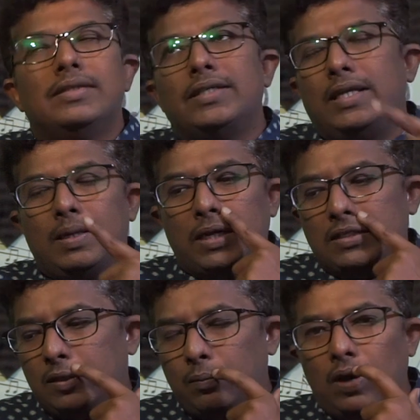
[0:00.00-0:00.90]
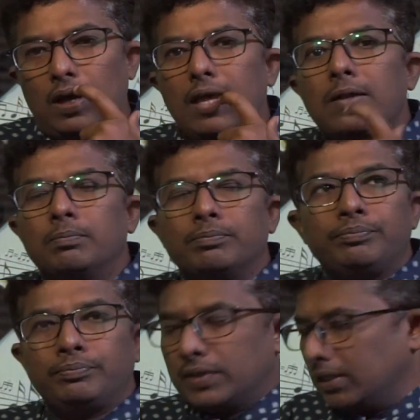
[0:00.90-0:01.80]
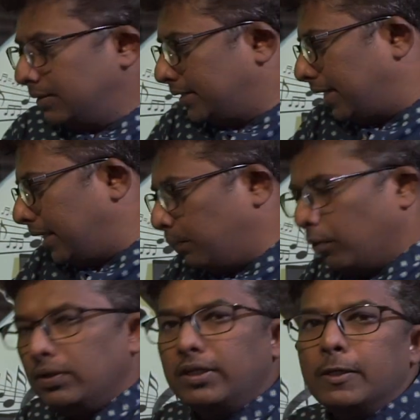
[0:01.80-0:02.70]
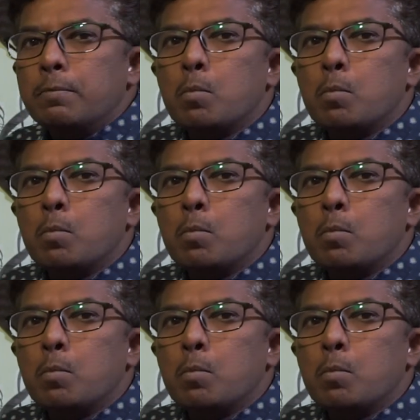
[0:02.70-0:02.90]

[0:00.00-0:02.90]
சரி நம்ம லெசன் போகலாங்களா இப்போ வந்து